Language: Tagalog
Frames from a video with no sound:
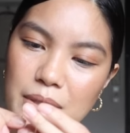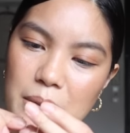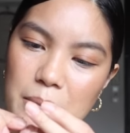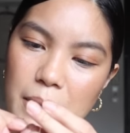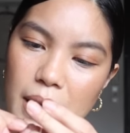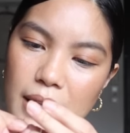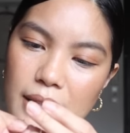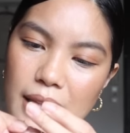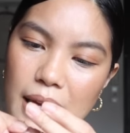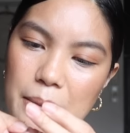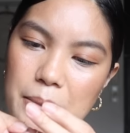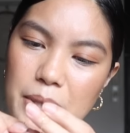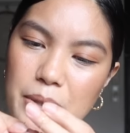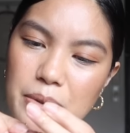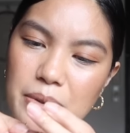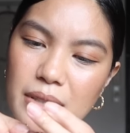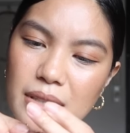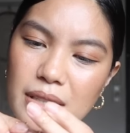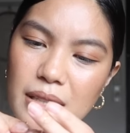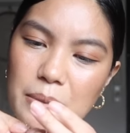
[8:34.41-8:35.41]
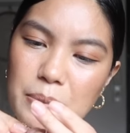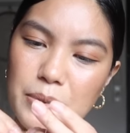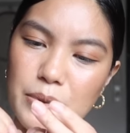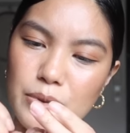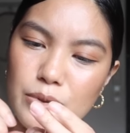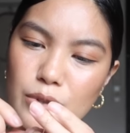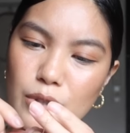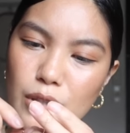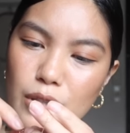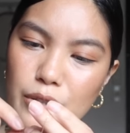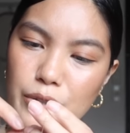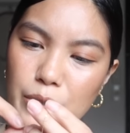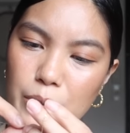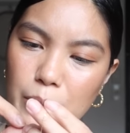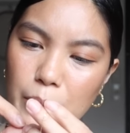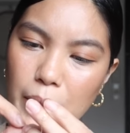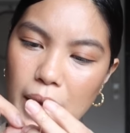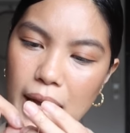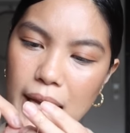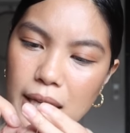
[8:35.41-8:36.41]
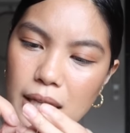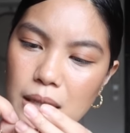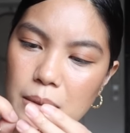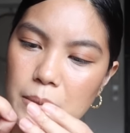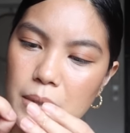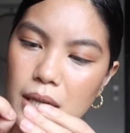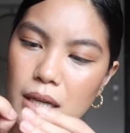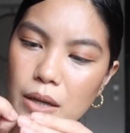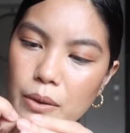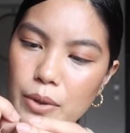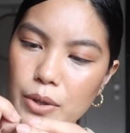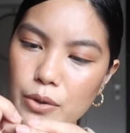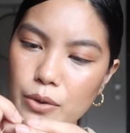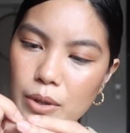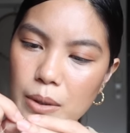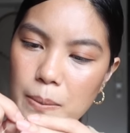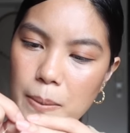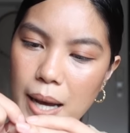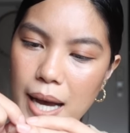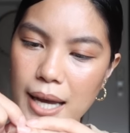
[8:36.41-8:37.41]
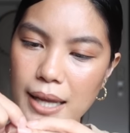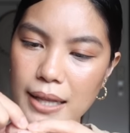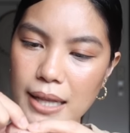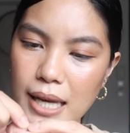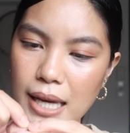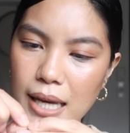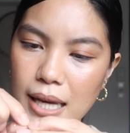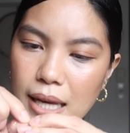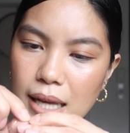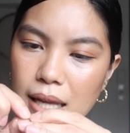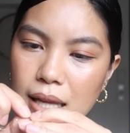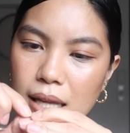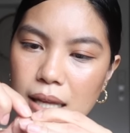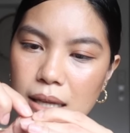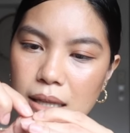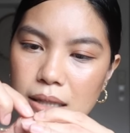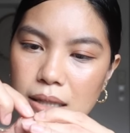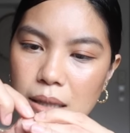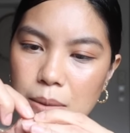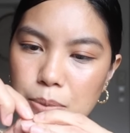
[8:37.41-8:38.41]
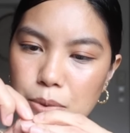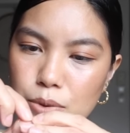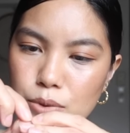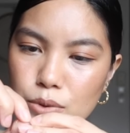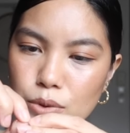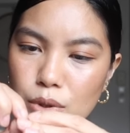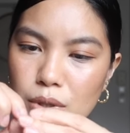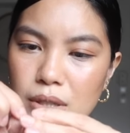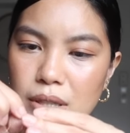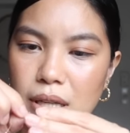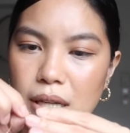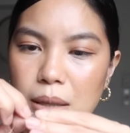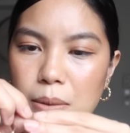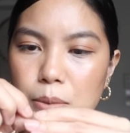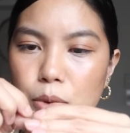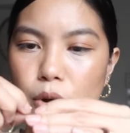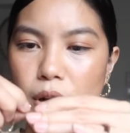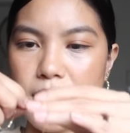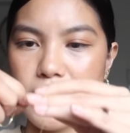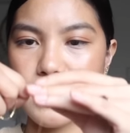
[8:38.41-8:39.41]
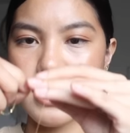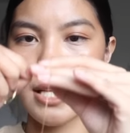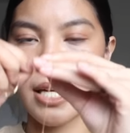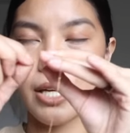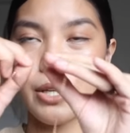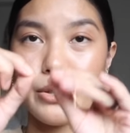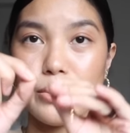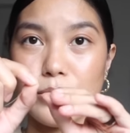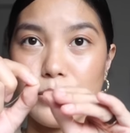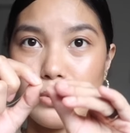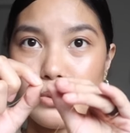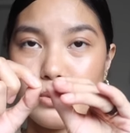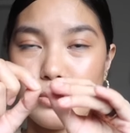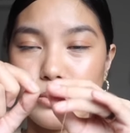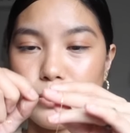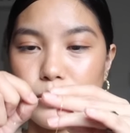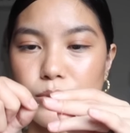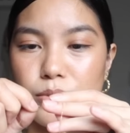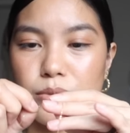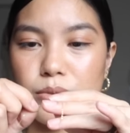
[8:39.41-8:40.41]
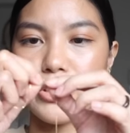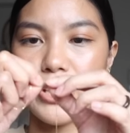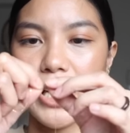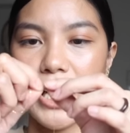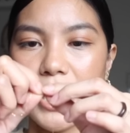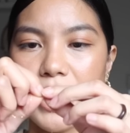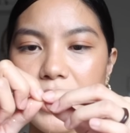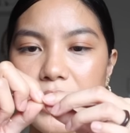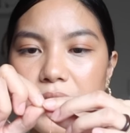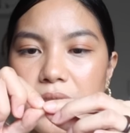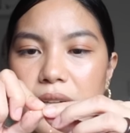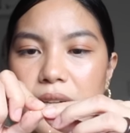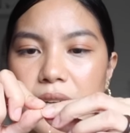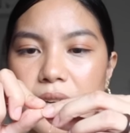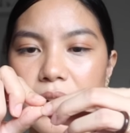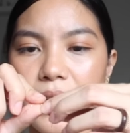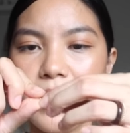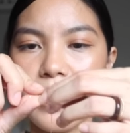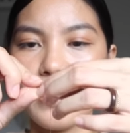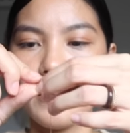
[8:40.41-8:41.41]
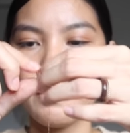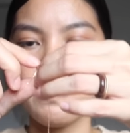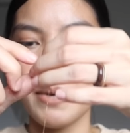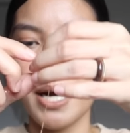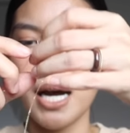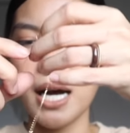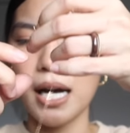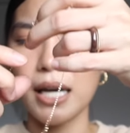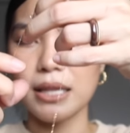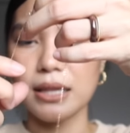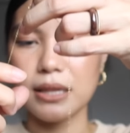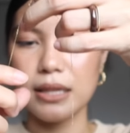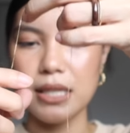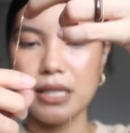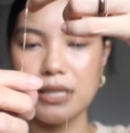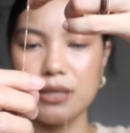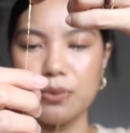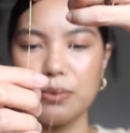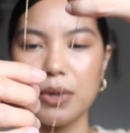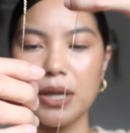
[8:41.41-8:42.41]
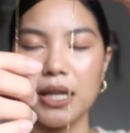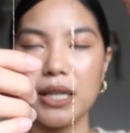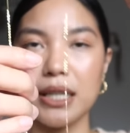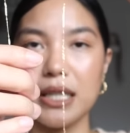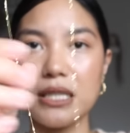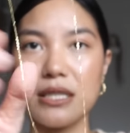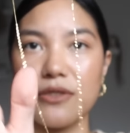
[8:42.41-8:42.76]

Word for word: o, diba? Ang dami ko nang naputol. Although, kaya namang gawin yung iba na naputol na nabukas lang yung ring. But this one